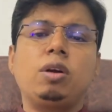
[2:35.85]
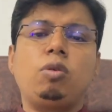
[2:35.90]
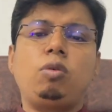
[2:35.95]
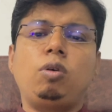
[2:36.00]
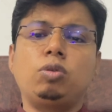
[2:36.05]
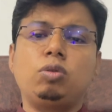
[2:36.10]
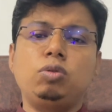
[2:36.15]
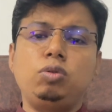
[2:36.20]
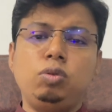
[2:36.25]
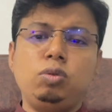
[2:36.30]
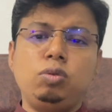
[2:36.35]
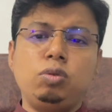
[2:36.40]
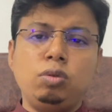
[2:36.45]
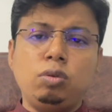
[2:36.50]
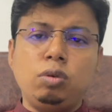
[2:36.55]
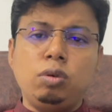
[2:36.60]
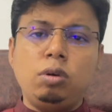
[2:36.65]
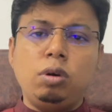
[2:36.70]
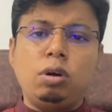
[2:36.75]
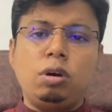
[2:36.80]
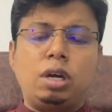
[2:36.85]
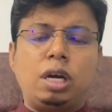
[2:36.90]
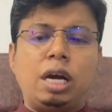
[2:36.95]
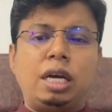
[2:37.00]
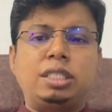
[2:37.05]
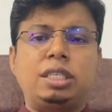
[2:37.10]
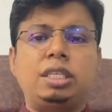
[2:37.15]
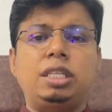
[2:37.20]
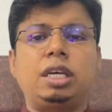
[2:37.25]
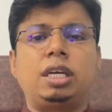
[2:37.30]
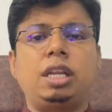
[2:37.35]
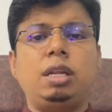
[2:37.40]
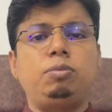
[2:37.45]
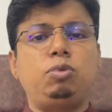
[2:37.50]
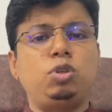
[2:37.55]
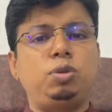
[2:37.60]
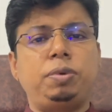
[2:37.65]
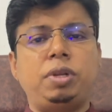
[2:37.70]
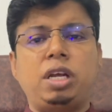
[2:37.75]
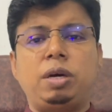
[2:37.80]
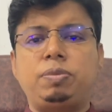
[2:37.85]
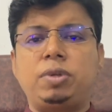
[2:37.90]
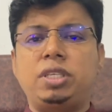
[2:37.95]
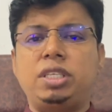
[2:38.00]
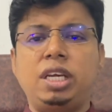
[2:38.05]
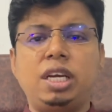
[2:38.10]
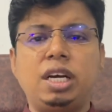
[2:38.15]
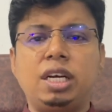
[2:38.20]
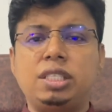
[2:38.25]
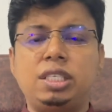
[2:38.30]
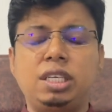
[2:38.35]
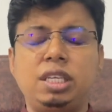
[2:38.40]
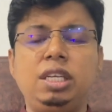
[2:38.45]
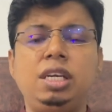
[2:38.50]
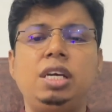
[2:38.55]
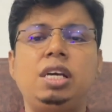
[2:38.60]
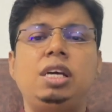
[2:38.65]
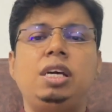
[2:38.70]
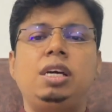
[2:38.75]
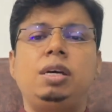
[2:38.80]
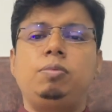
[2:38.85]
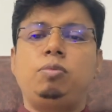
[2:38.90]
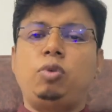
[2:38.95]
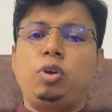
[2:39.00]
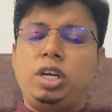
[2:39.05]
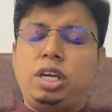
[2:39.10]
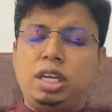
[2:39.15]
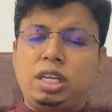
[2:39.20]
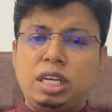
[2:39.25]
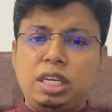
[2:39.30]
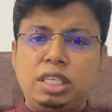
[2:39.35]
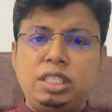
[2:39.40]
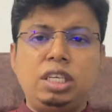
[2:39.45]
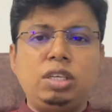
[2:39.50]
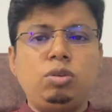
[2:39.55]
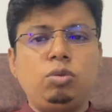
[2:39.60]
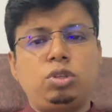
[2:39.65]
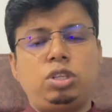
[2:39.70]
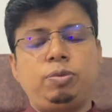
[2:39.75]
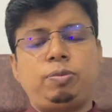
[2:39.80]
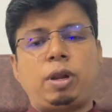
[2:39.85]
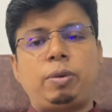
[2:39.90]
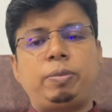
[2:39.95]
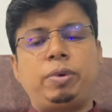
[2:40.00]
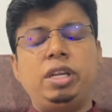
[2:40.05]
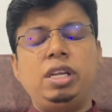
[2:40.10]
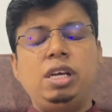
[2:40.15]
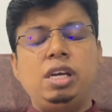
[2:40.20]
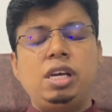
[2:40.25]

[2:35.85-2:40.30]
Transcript: কতটুকু কাছে দেখলে বুঝবেন আপনি ঠিক আছেন পরীক্ষাটা নিজেই করতে পারবেন